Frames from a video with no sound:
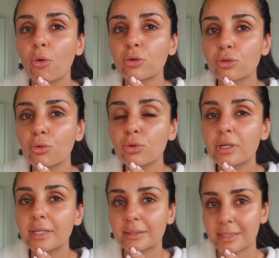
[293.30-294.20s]
Und
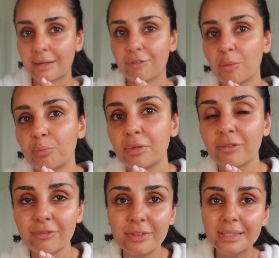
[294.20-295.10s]
Rotlicht ist einfach
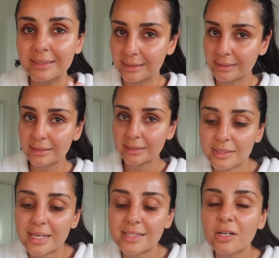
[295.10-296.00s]
bewiesen
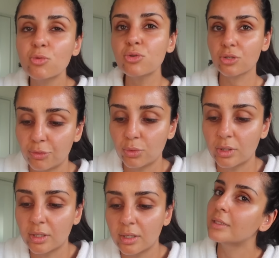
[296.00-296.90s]
sehr, sehr gut
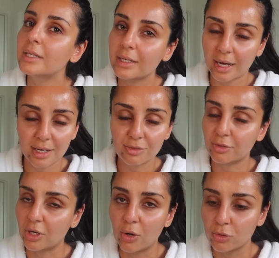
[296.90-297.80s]
für jede Art
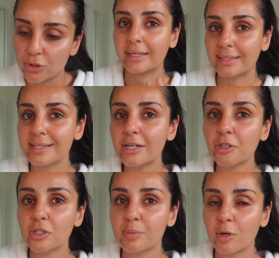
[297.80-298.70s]
von Haut. Ich erzähle euch
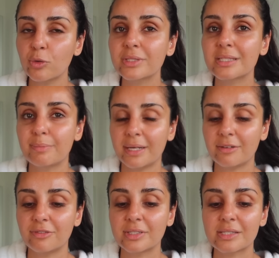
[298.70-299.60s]
jetzt mal kurz die
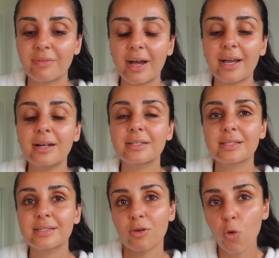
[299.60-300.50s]
Benefits, weil das
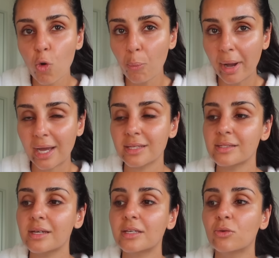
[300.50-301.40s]
ist
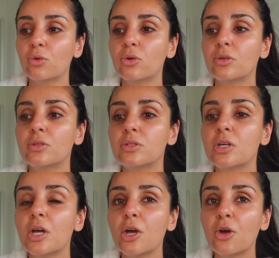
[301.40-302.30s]
hochpreisig und
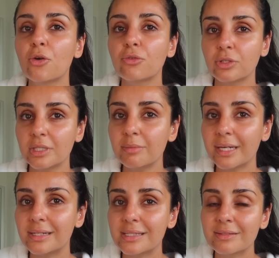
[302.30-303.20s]
für die
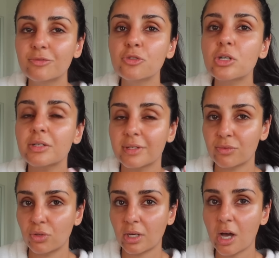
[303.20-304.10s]
Mädels, die wirklich was
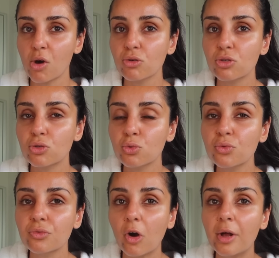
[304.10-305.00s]
für ihre Haut
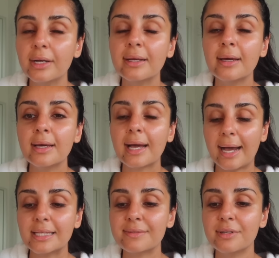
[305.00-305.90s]
tun wollen.
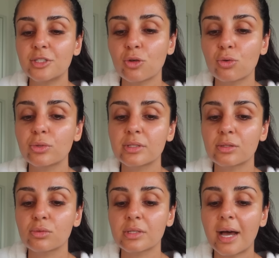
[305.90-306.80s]
Eins will noch kurz
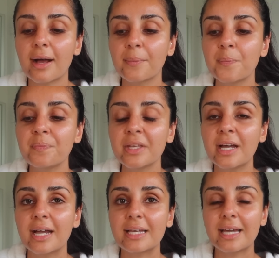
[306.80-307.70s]
dazu sagen.
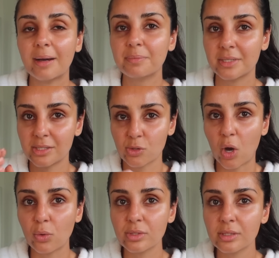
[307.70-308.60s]
Ihr habt das zu
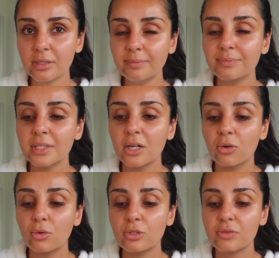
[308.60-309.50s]
Hause
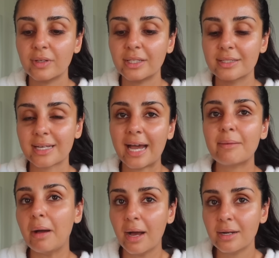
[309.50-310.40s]
und wenn ihr
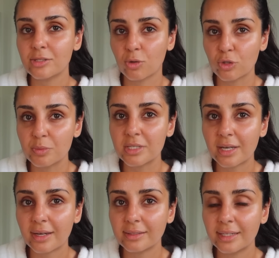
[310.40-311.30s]
dreimal zur
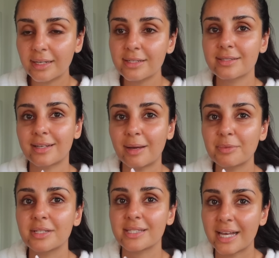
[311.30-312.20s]
Kosmetikerin geht, dann habt
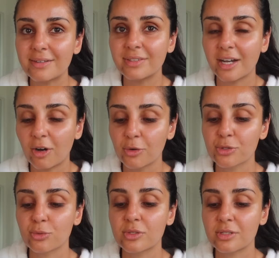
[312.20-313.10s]
ihr das Geld wieder
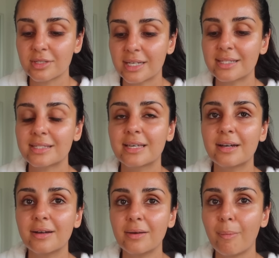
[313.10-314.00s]
raus. Und das
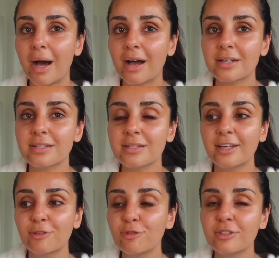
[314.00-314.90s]
hier macht,
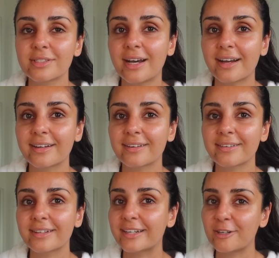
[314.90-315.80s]
ich würde sagen,
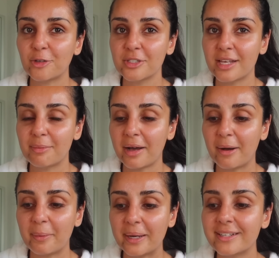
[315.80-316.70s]
genau dieselbe
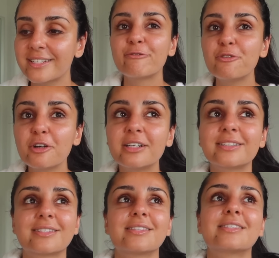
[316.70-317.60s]
Arbeit. Wirklich,
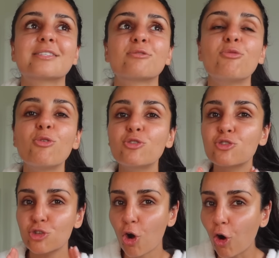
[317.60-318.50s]
das ist so
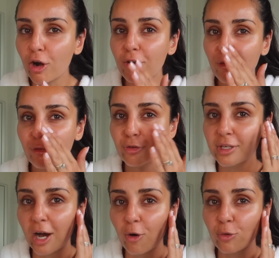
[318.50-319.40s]
toll für
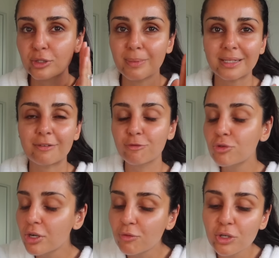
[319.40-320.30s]
die Haut. Es macht einen
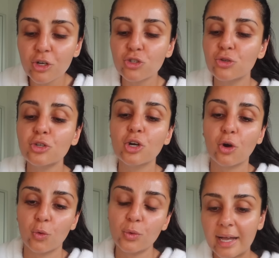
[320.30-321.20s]
wunderschönen
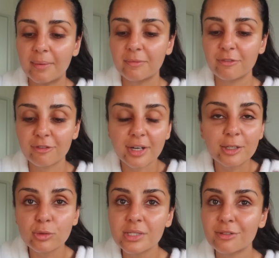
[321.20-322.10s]
Glow. Ähm,
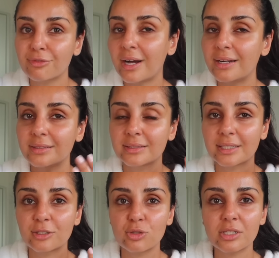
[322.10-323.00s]
reduziert Falten,
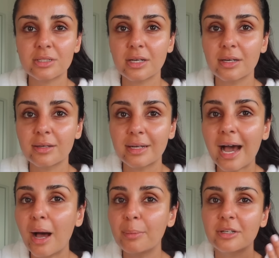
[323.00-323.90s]
reduziert äh,
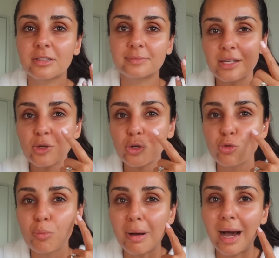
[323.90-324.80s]
Narben. Also auch so
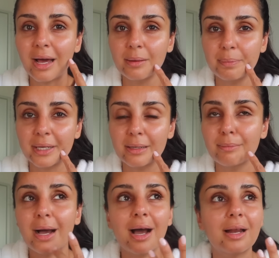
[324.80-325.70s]
Male,
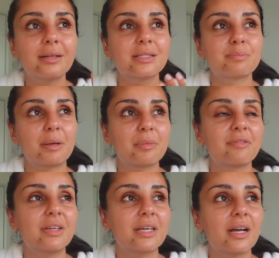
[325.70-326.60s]
Pickelmale sind bei mir
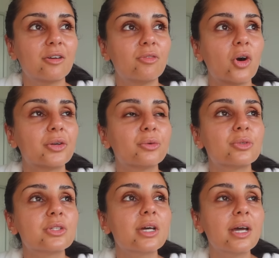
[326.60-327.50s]
weniger geworden. Und